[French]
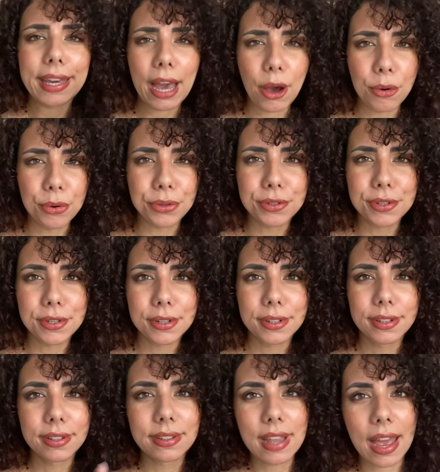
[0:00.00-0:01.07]
out,
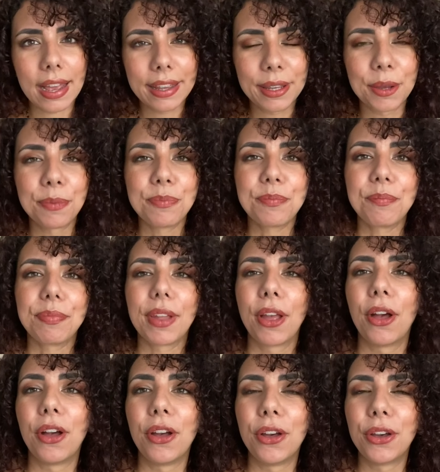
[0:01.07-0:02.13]
tag
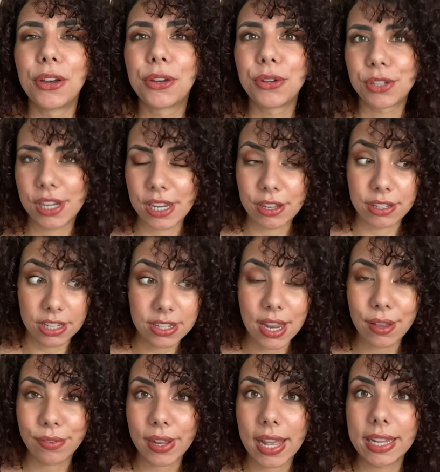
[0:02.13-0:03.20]
euh, que j'ai
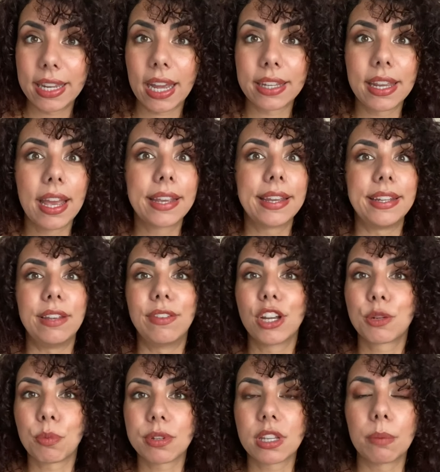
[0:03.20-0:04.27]
déjà fait l'année dernière qui était
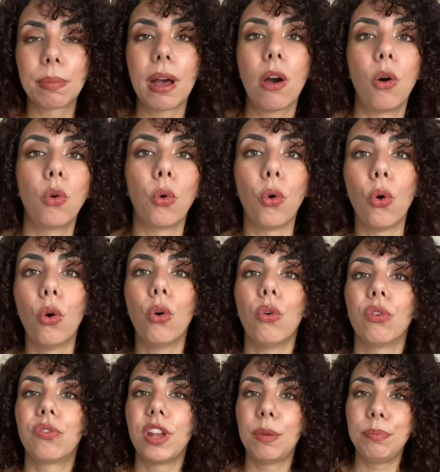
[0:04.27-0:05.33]
vachement sympa. En gros,
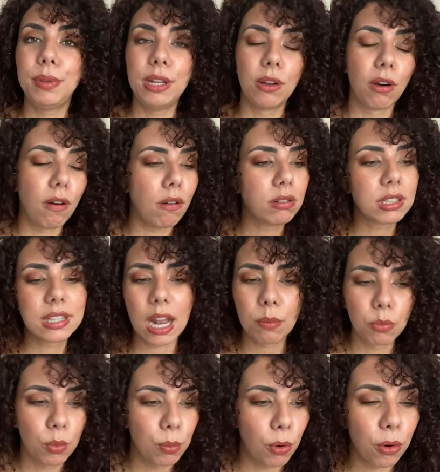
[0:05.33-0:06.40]
on fait le bilan
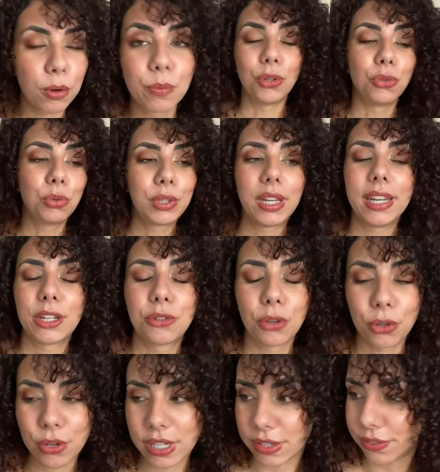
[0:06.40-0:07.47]
calmement de toutes les lectures
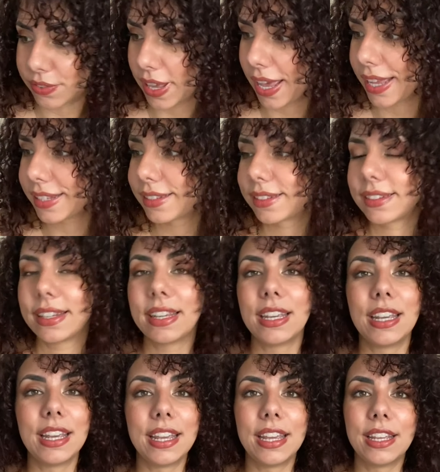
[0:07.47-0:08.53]
que j'ai faites
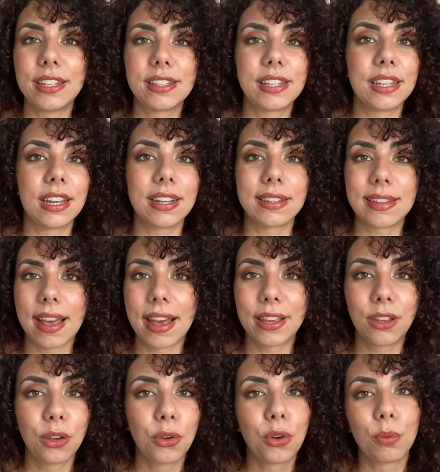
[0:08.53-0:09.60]
et c'est un
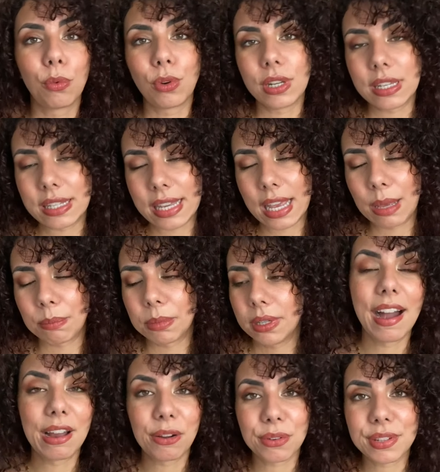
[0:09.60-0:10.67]
tag comme on les aime,
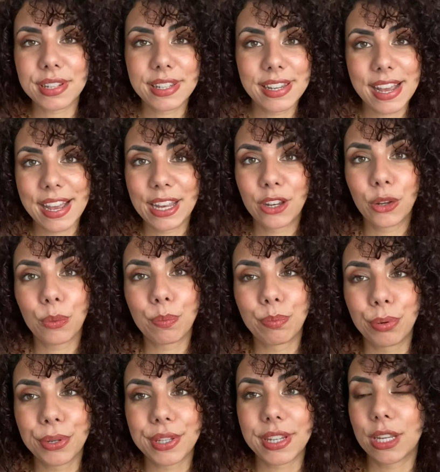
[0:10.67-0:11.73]
à l'ancienne,
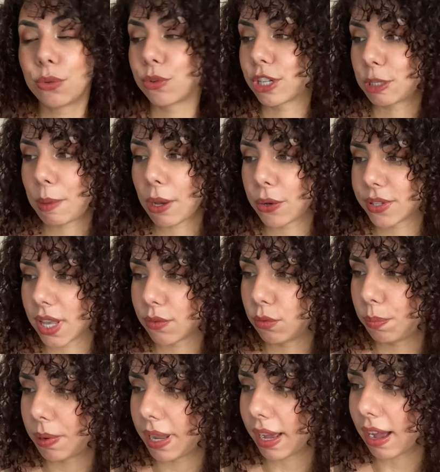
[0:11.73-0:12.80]
posé, donc j'espère que ça vous
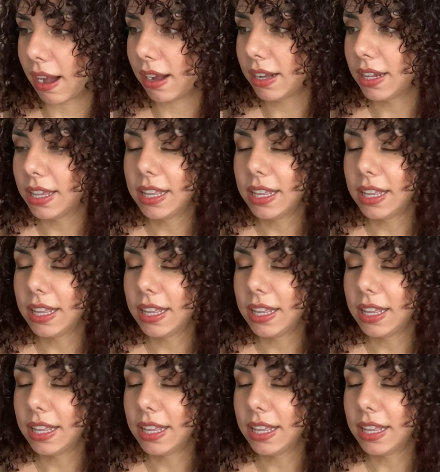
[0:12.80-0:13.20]
plaira